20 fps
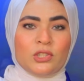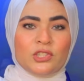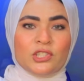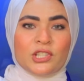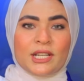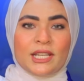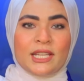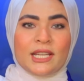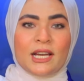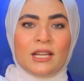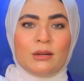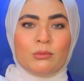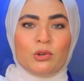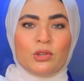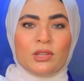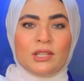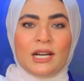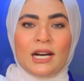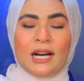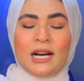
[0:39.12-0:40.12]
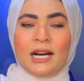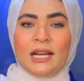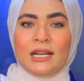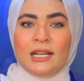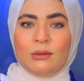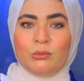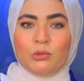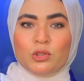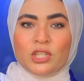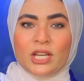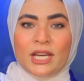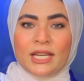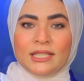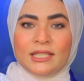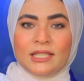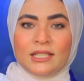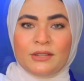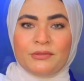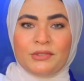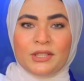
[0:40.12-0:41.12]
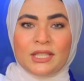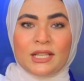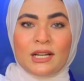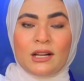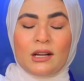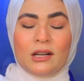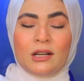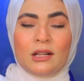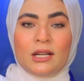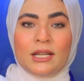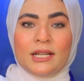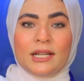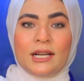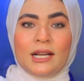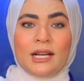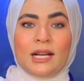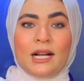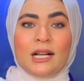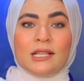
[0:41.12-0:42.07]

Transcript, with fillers: الجريئة المذاعة على المشاهدين في تلك القناة